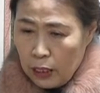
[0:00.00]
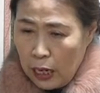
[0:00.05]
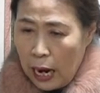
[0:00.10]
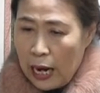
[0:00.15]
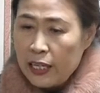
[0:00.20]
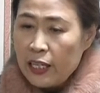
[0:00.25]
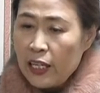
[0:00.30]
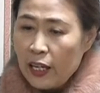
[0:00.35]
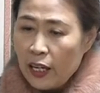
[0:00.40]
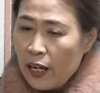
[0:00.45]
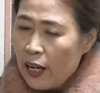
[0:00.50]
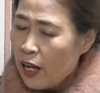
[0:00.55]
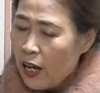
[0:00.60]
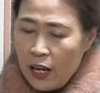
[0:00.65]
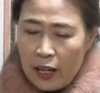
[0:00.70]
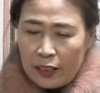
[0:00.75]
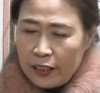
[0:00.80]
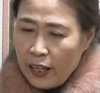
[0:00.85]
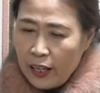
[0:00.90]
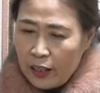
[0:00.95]
아니,
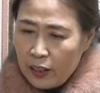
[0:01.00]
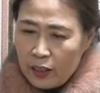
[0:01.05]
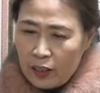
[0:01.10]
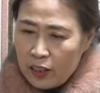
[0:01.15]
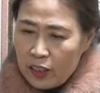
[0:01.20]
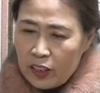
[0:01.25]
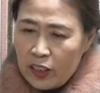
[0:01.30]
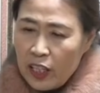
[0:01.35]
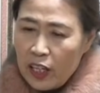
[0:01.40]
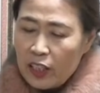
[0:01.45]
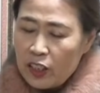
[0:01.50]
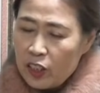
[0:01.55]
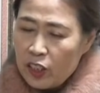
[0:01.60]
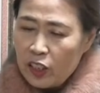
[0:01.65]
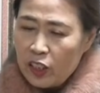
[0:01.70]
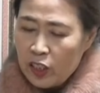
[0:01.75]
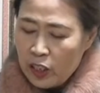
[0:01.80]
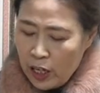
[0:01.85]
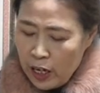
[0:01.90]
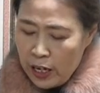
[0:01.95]
그때
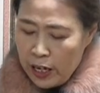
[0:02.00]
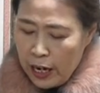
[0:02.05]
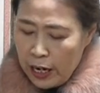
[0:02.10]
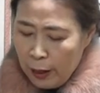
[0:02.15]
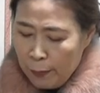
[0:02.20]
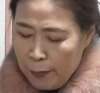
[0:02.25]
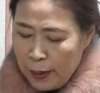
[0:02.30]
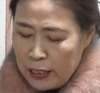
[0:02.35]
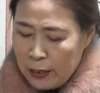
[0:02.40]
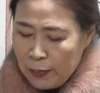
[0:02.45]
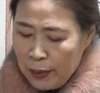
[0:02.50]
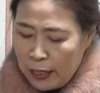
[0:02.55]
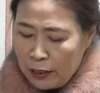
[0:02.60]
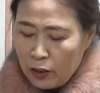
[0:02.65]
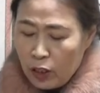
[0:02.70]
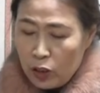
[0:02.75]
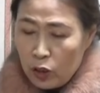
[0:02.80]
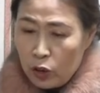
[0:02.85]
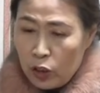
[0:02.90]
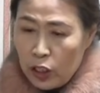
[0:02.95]
그때 얘가 빠지면 안
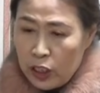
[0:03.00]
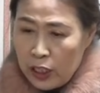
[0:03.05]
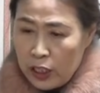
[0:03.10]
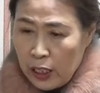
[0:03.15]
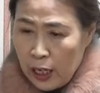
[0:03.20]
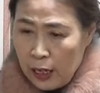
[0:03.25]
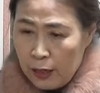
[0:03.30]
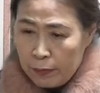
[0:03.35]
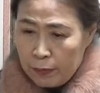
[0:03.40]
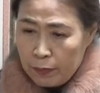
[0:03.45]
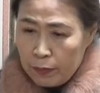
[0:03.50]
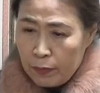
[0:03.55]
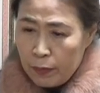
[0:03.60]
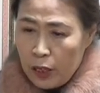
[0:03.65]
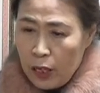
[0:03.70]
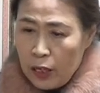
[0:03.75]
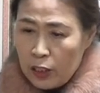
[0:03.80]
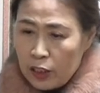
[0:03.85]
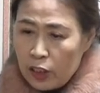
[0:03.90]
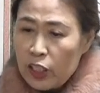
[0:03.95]
되죠. 식지가.
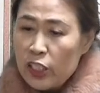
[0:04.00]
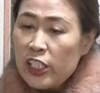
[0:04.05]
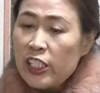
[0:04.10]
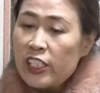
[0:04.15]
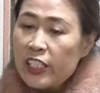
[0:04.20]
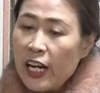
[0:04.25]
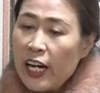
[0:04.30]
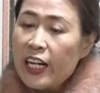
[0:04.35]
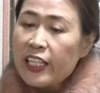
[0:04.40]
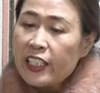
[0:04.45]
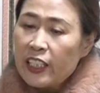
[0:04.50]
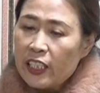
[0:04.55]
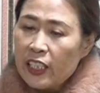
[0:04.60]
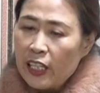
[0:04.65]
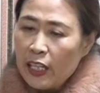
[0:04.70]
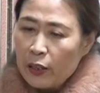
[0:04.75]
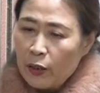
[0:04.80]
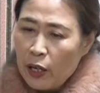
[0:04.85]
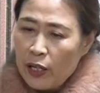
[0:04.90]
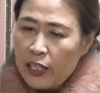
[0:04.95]
의지를 해야지
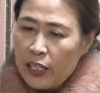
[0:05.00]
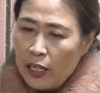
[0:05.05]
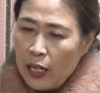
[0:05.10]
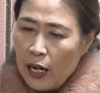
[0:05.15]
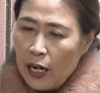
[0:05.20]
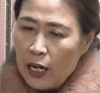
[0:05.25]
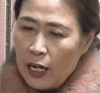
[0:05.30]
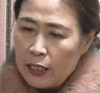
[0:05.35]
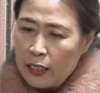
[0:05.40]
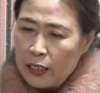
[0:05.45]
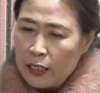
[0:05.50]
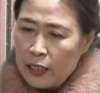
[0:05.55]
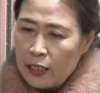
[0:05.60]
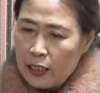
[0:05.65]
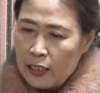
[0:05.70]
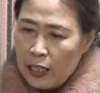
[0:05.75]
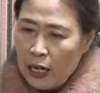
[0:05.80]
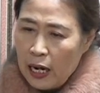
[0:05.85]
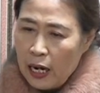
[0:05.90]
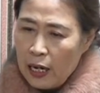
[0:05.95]
그게 되니까.
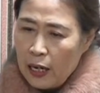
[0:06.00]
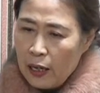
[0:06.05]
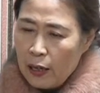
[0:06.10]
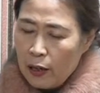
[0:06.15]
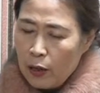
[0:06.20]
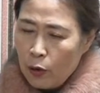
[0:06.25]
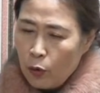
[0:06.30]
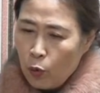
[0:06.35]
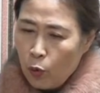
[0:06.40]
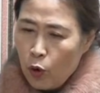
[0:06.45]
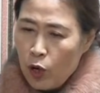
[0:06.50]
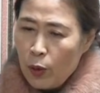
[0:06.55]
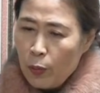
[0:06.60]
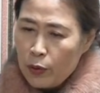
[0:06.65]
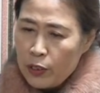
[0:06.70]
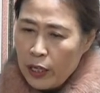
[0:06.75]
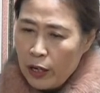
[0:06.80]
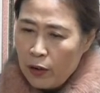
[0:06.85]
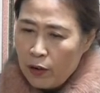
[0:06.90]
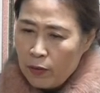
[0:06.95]
자,
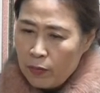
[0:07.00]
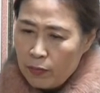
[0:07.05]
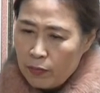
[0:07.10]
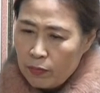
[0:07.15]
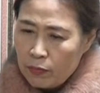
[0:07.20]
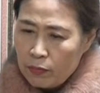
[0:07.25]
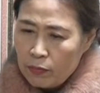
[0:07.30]
올려보세요.